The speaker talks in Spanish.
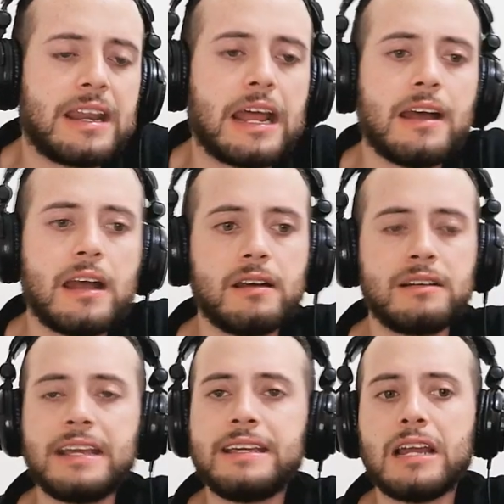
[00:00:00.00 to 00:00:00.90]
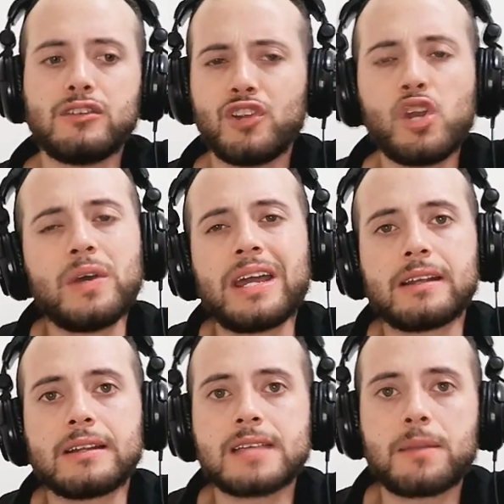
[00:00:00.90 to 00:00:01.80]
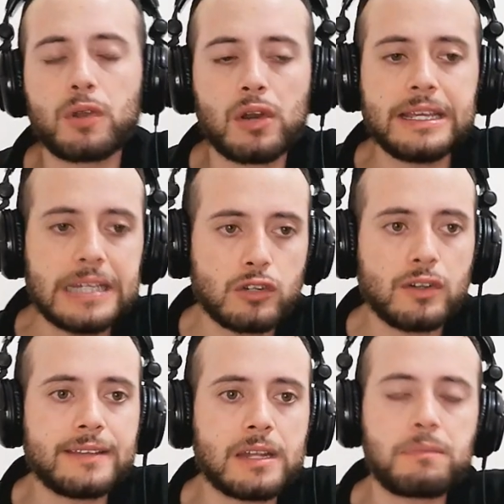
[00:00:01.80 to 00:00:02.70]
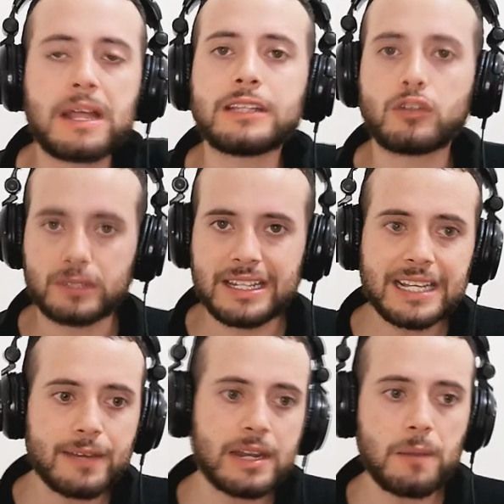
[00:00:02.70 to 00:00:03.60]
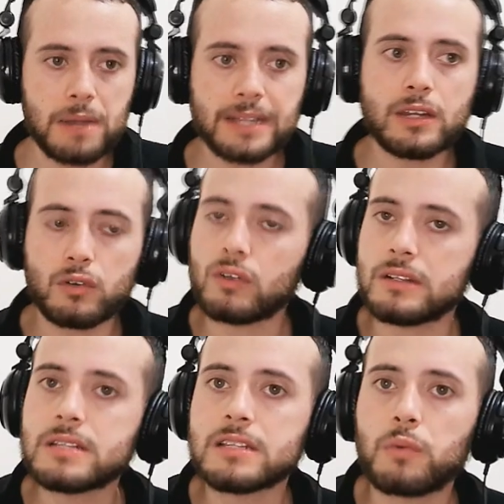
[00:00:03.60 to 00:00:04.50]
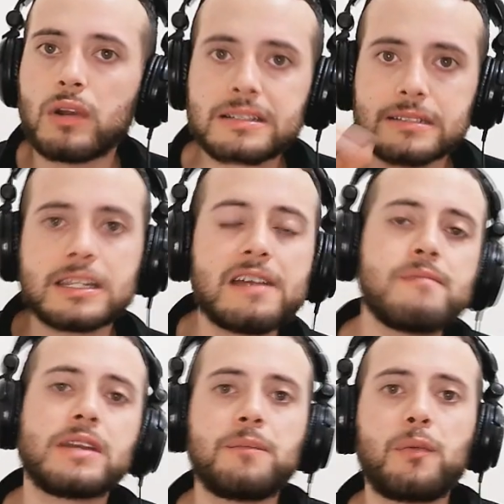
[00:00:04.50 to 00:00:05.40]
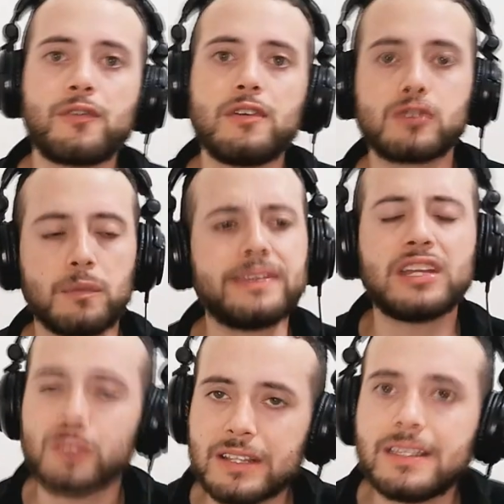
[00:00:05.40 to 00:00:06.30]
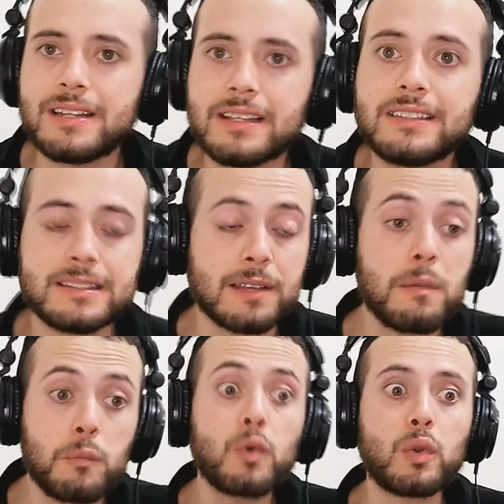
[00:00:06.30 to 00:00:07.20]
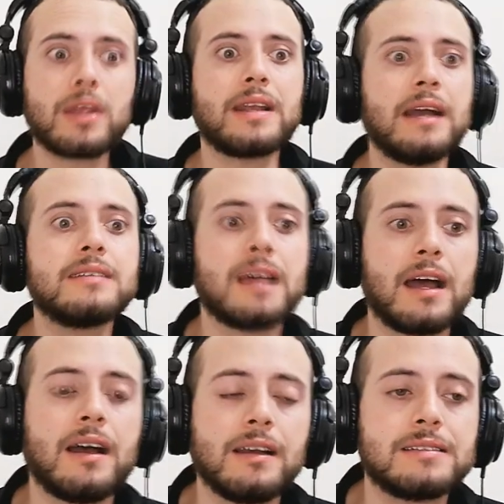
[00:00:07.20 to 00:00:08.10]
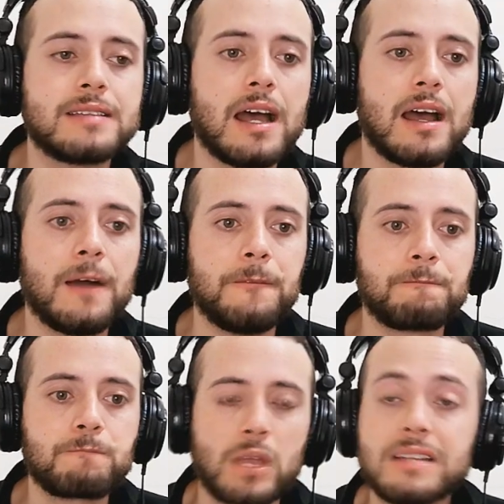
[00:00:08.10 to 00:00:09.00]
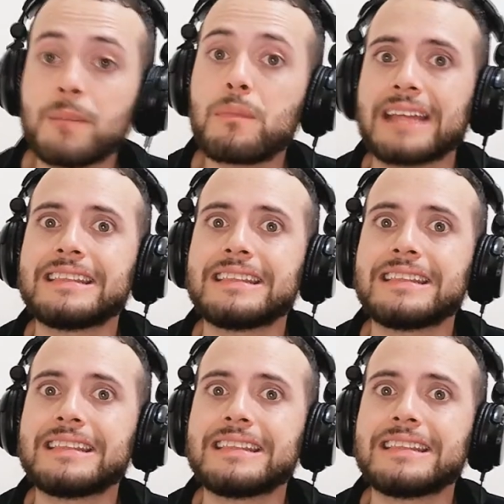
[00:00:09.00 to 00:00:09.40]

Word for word: A ver, leí algo, no lo voy a regresar, pero leí algo que del plátano. ¿Tiene que ver el plátano con estas bolas? Escríbanme aquí por favor, en los comentarios. Qué interesante, se ve muy rica esa, esa, ese